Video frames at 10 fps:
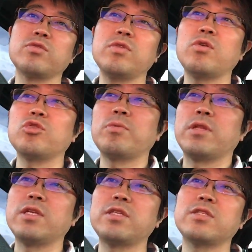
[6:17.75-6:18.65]
そういうような言葉
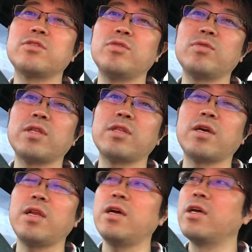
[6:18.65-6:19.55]
でね接するようになって
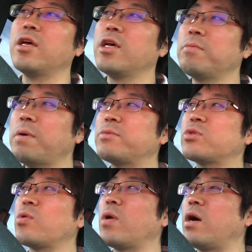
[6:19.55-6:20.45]
から、まあ、
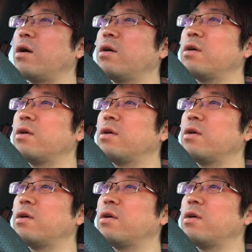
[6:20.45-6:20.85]
息子は